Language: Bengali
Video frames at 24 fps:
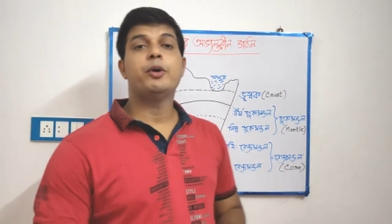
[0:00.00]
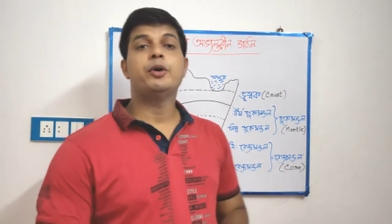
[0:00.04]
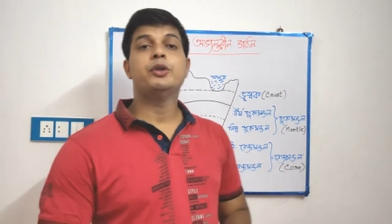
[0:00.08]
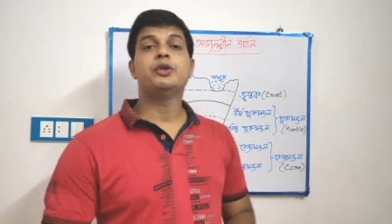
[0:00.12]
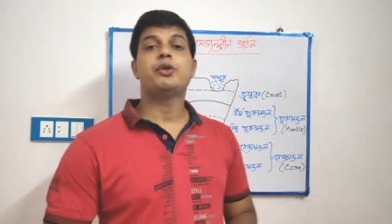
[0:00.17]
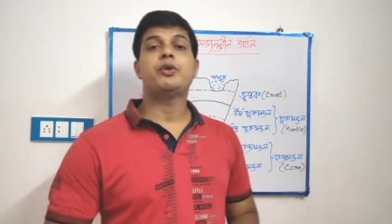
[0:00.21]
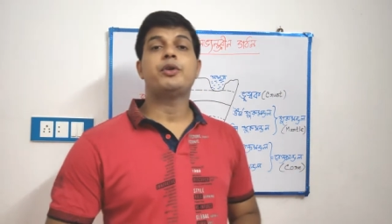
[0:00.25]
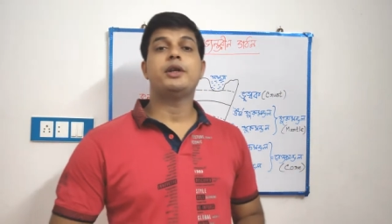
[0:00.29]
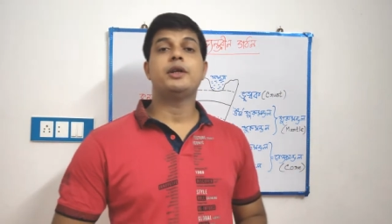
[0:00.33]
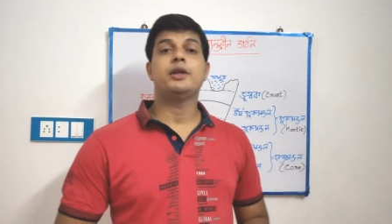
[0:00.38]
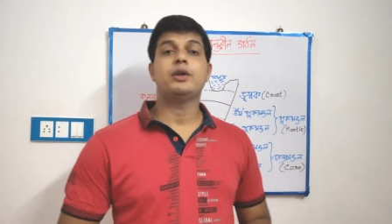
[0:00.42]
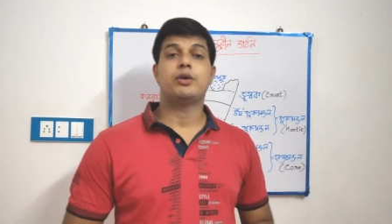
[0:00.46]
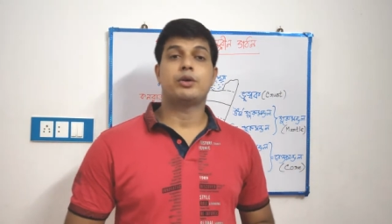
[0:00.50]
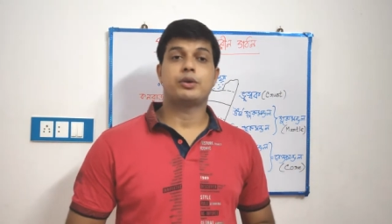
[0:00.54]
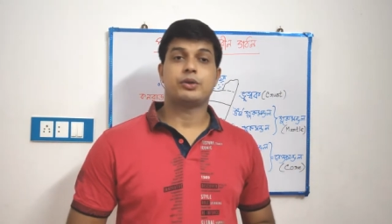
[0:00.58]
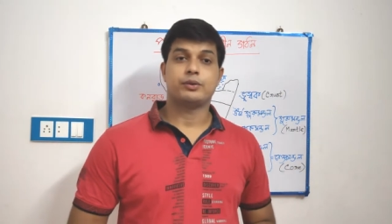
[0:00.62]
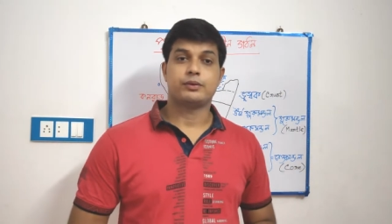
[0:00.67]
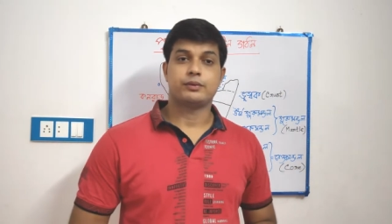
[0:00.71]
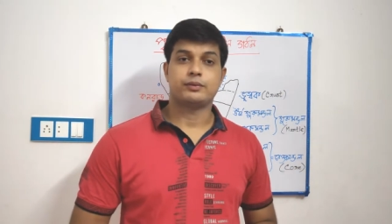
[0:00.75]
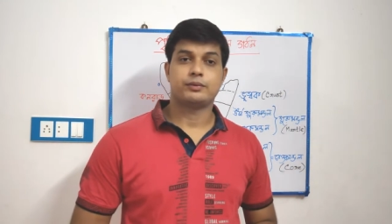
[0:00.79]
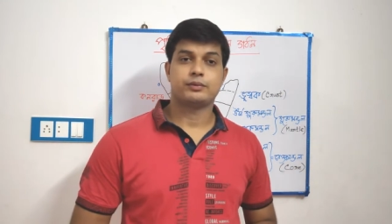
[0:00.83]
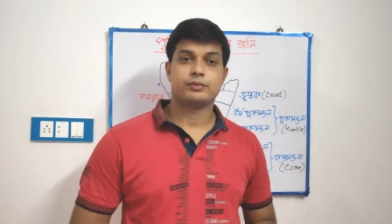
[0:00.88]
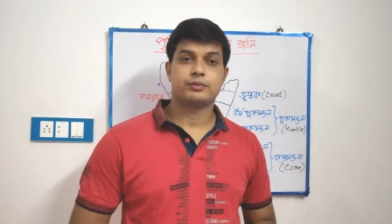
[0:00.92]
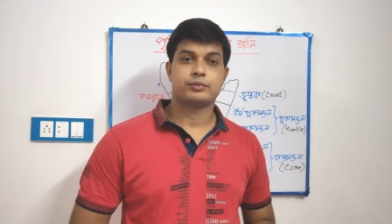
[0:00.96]
অভ্যন্তরীণ
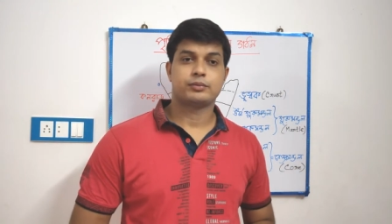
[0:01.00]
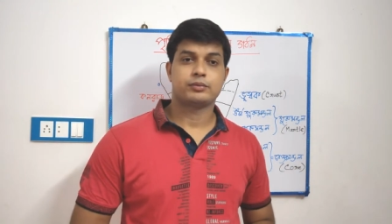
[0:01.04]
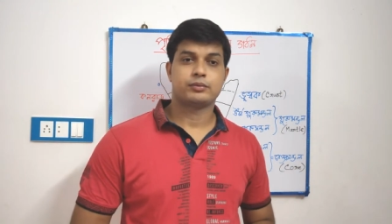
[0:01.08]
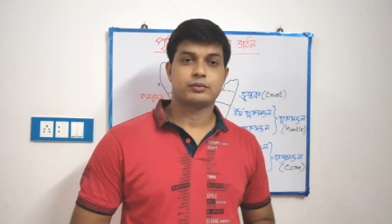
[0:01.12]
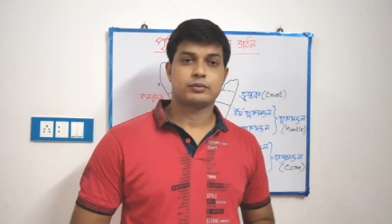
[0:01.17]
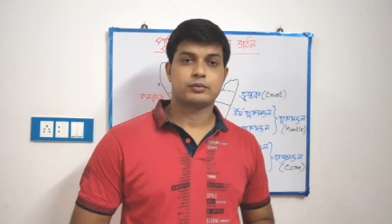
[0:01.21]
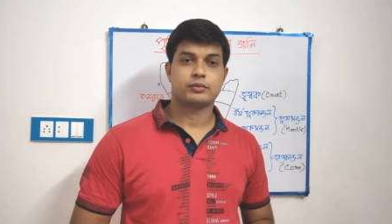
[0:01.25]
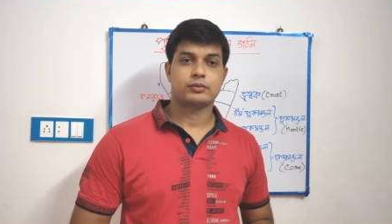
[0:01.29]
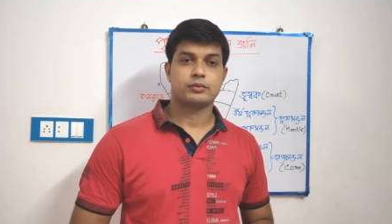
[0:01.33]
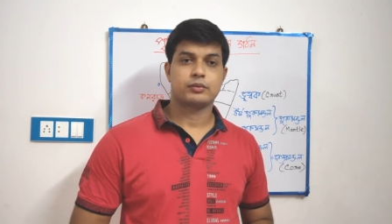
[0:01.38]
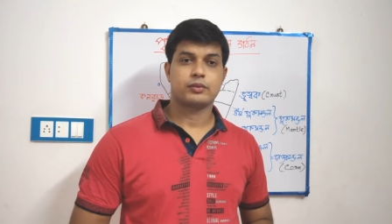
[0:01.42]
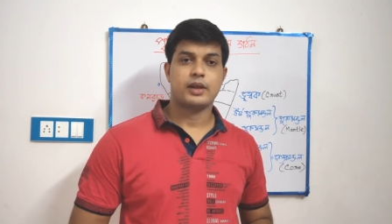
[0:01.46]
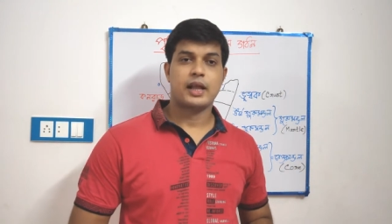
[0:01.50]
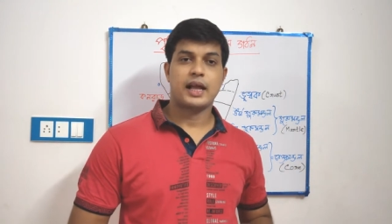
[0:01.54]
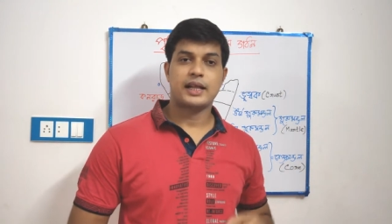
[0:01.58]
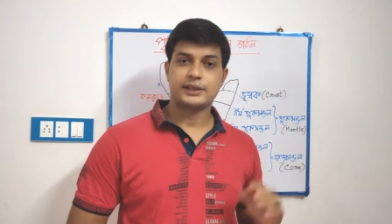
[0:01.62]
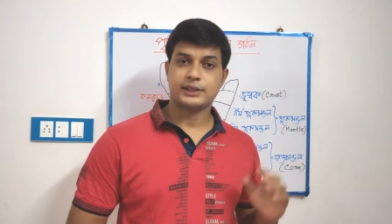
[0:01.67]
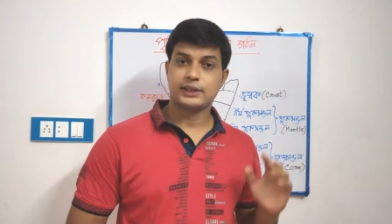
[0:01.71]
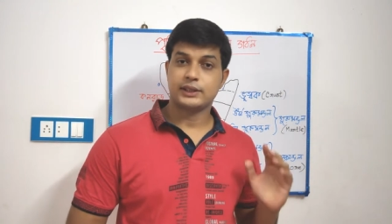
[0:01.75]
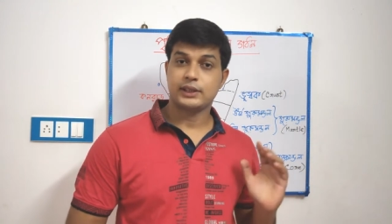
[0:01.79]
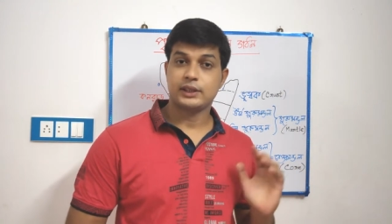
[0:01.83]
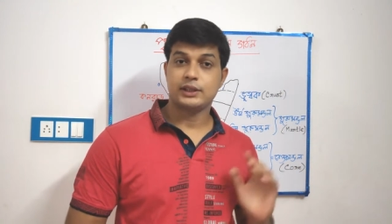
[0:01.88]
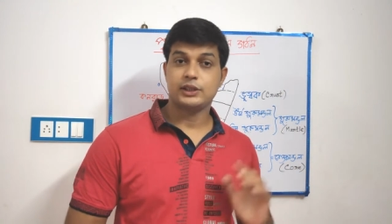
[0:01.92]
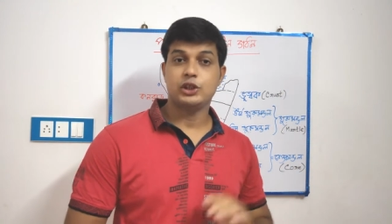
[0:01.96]
গঠন
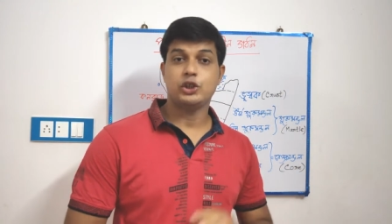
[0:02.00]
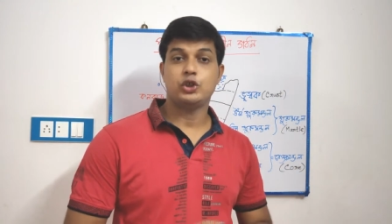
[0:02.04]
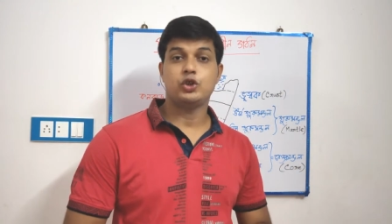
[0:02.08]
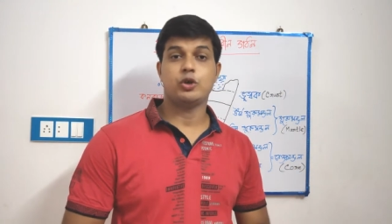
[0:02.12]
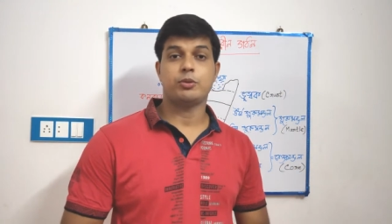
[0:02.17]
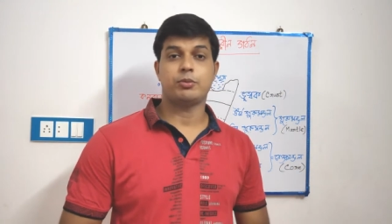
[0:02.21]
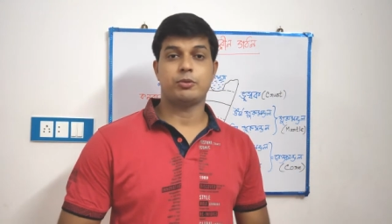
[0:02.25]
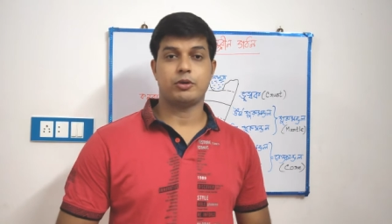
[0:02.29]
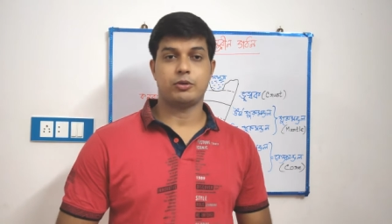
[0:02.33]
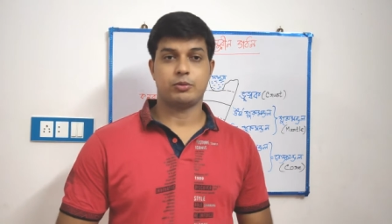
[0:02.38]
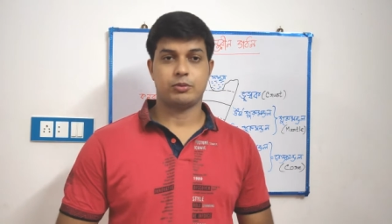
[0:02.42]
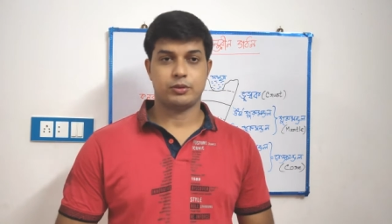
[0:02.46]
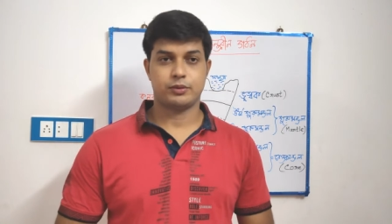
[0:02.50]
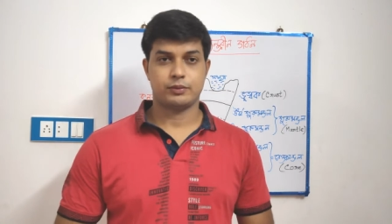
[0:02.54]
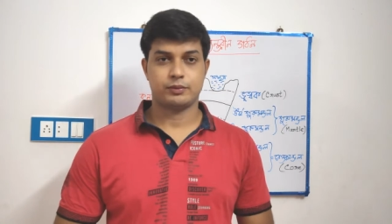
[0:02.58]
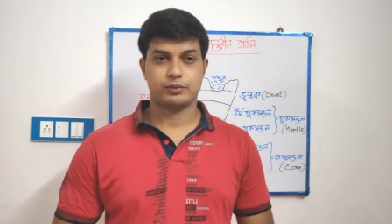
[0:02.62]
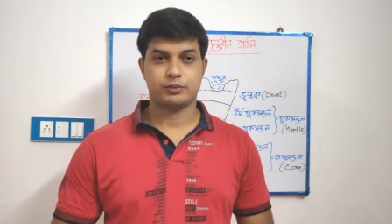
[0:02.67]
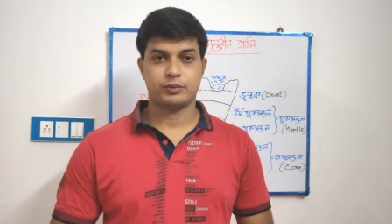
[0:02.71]
আজকে তার দ্বিতীয় পর্ব